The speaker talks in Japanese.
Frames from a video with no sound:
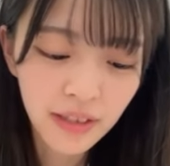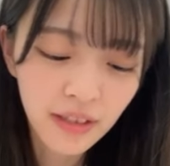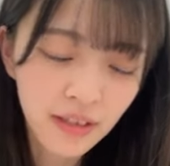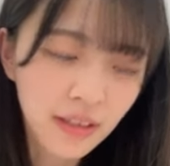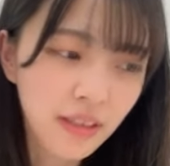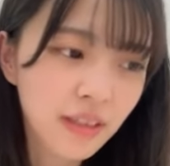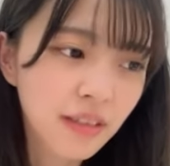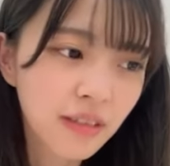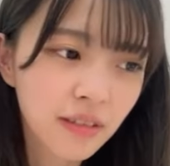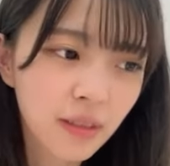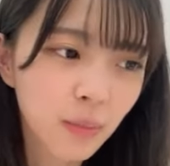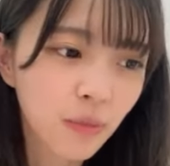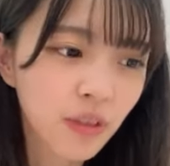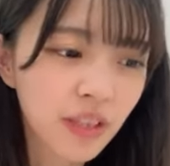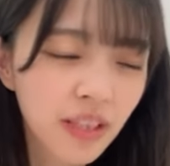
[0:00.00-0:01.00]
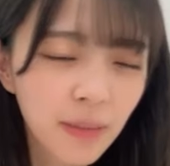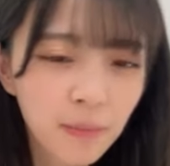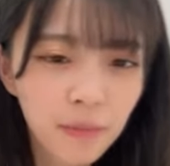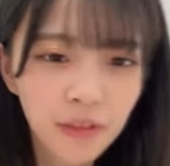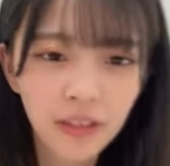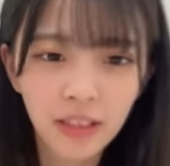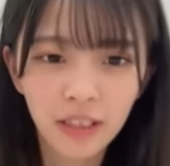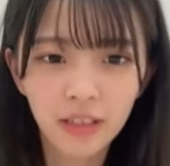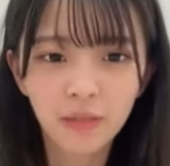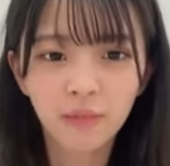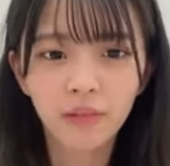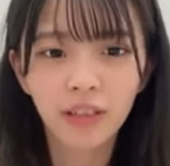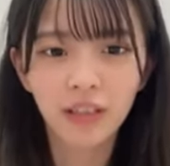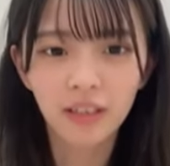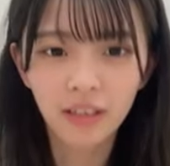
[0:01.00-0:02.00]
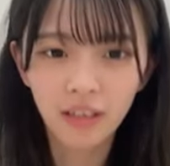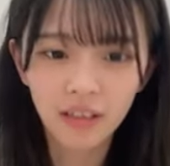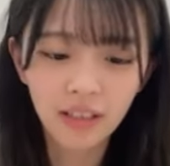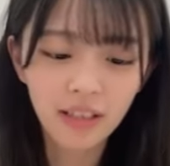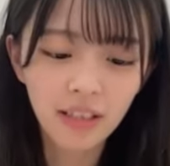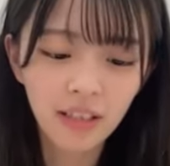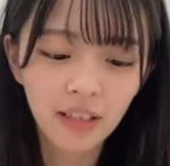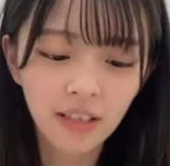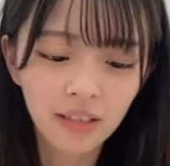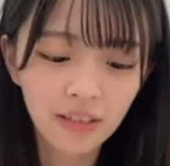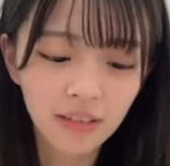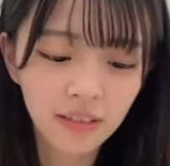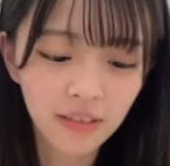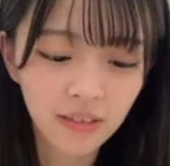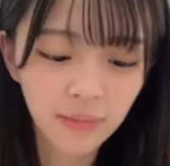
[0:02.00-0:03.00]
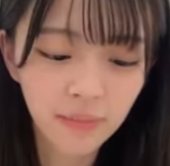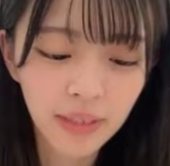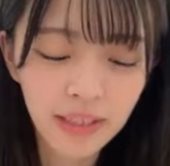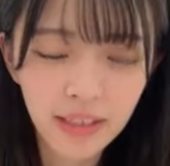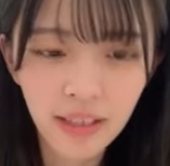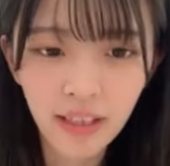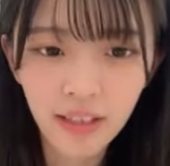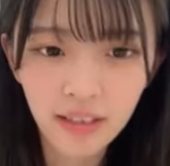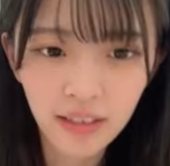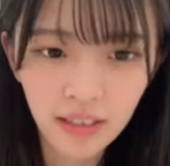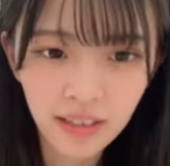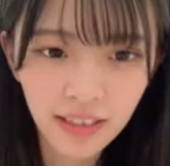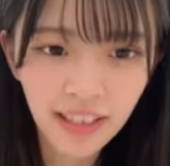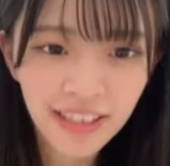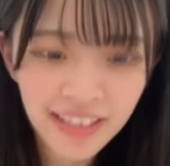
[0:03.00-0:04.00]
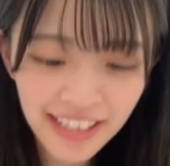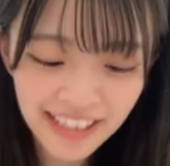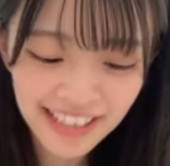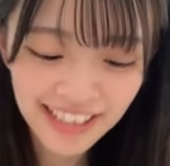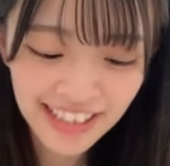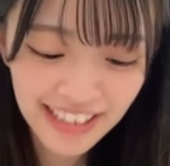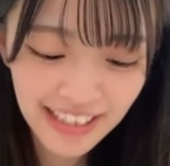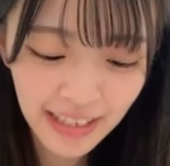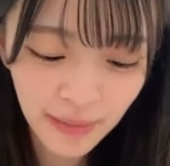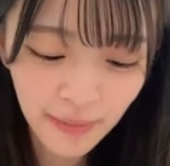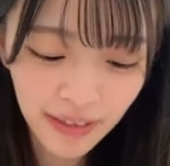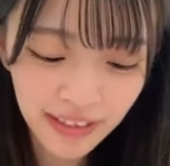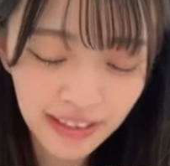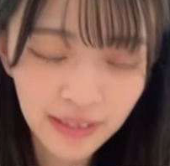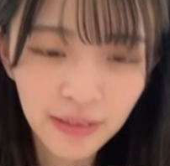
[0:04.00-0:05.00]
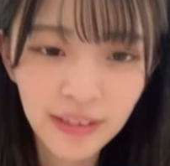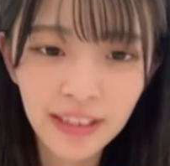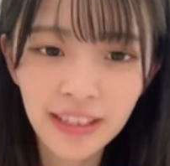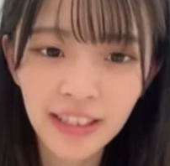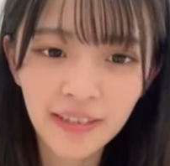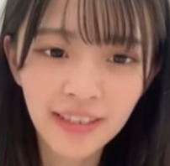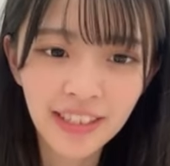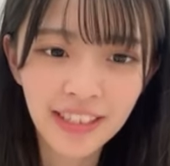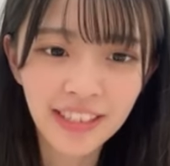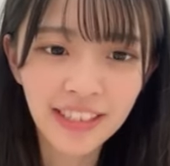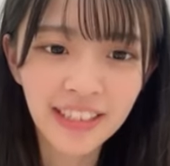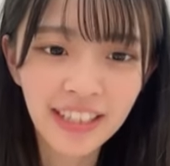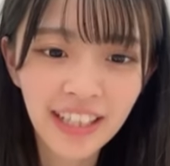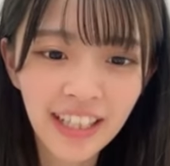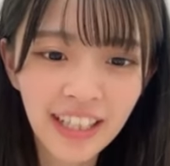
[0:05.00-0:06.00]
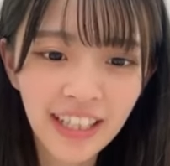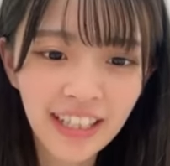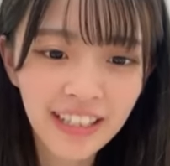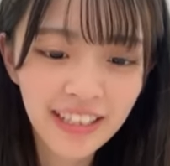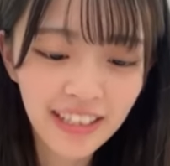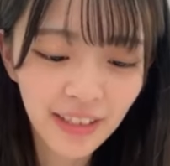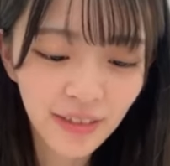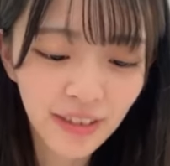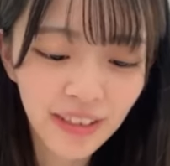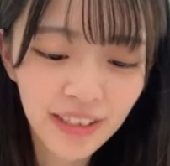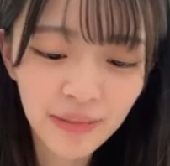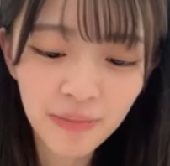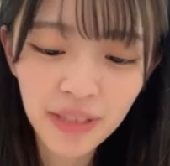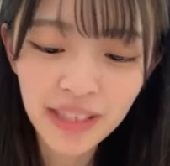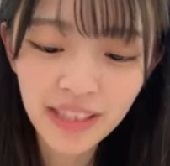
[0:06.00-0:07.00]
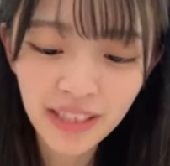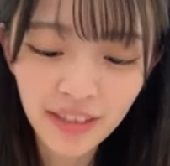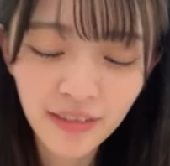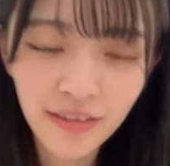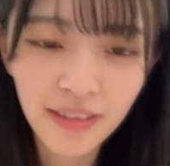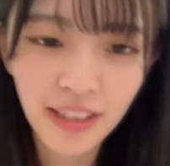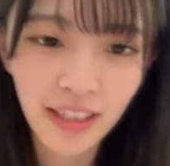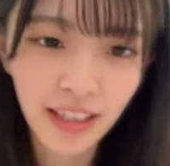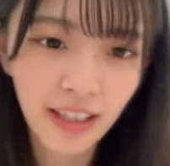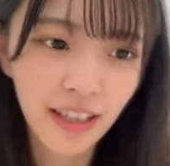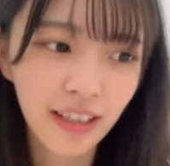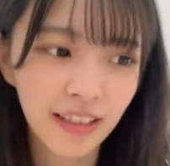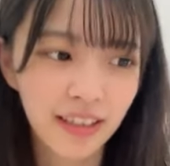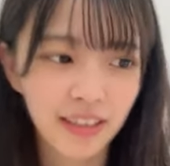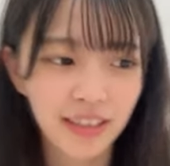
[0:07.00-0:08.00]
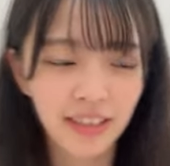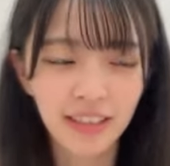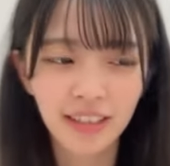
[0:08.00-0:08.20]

リサにでもリサっぽいなって思ったやかリサめっちゃ綾香 SNS にリサばっか載せてるしリサの話めっちゃするから